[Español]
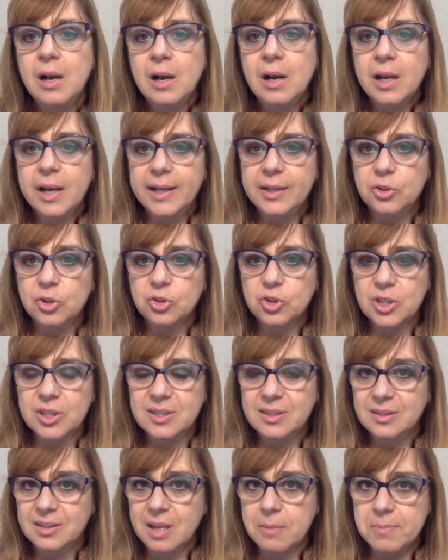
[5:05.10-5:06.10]

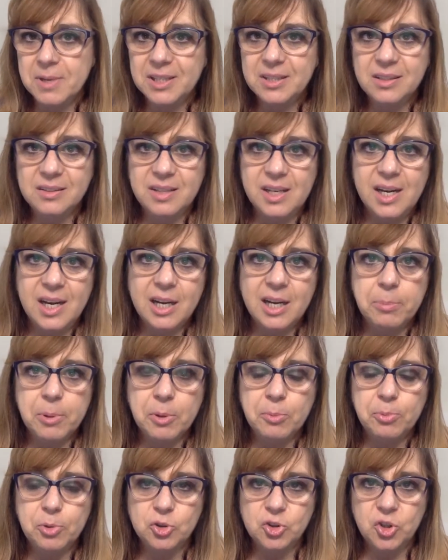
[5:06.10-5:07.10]
Entonces, también te tienen que
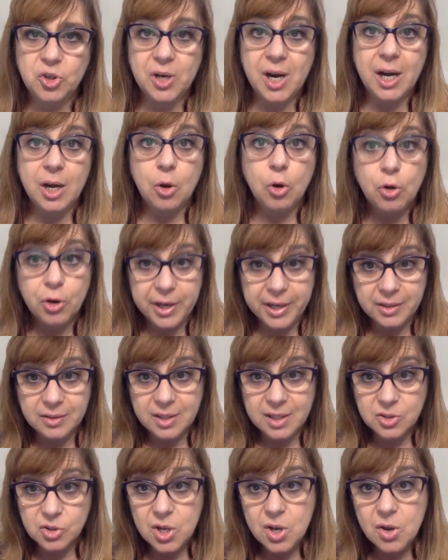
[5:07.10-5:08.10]
proporcionar
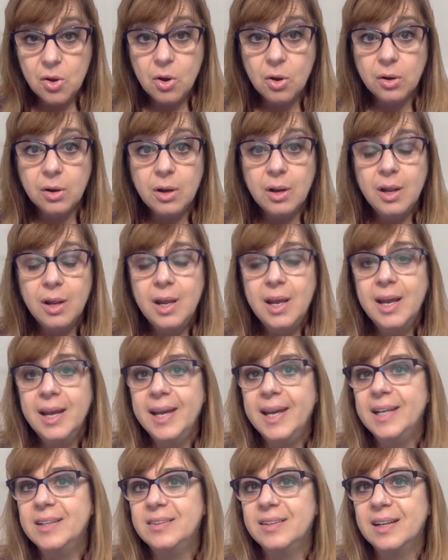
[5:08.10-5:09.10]
orientación,
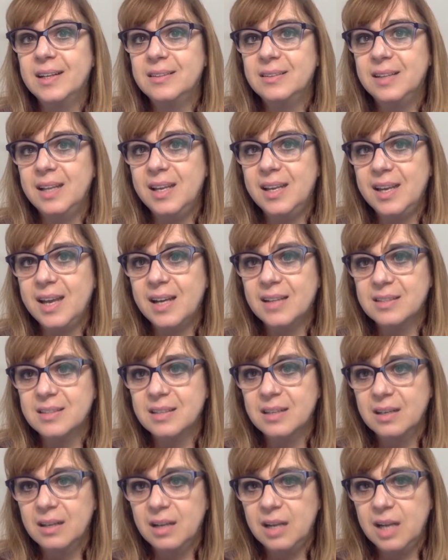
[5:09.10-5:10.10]
estrategias
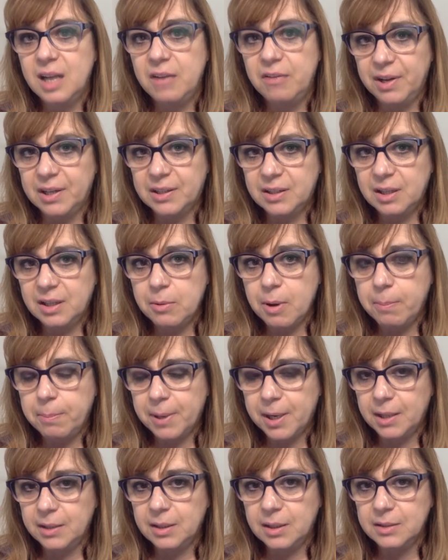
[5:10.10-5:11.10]
efectivas
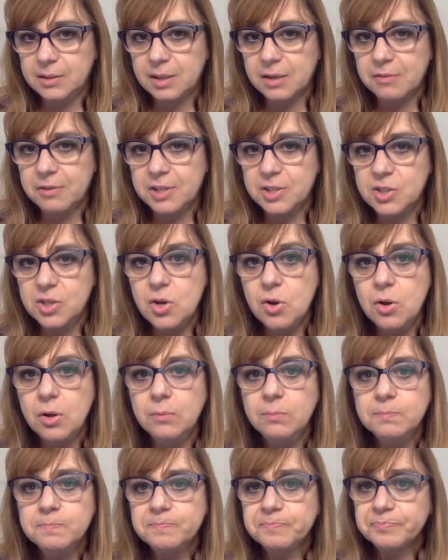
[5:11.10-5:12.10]
para la
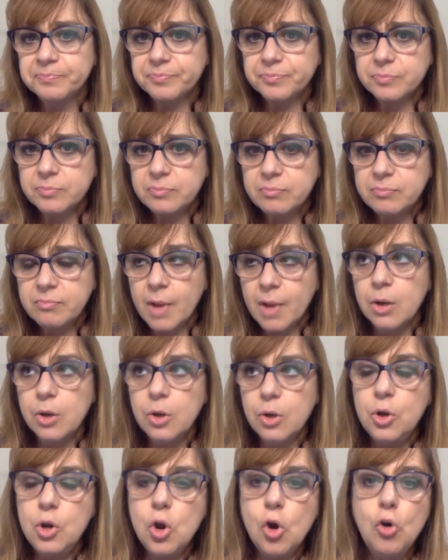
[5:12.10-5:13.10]
intervención,
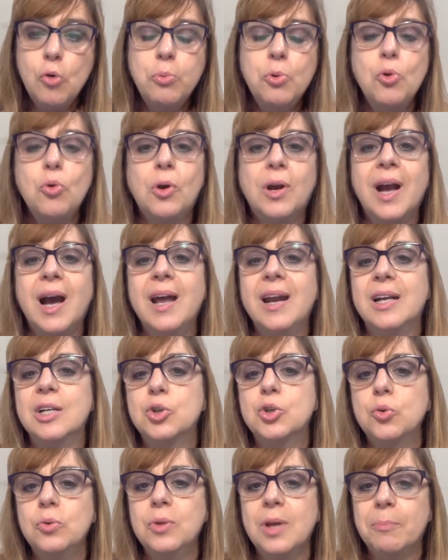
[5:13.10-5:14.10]
no buscar
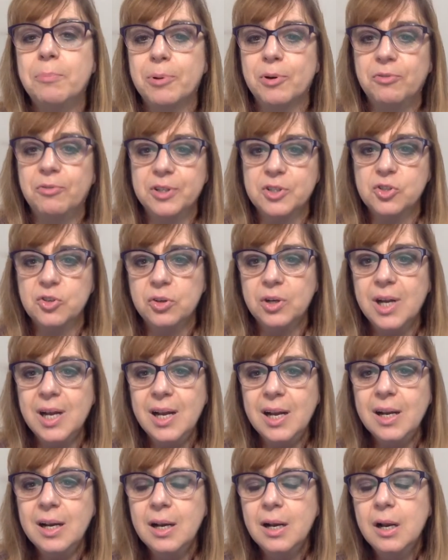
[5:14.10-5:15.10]
ayuda
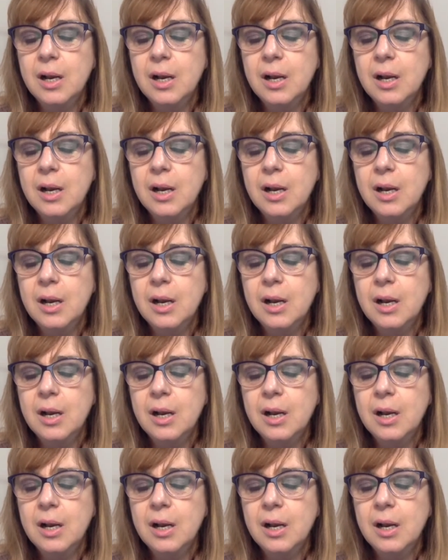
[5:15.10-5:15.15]
profesional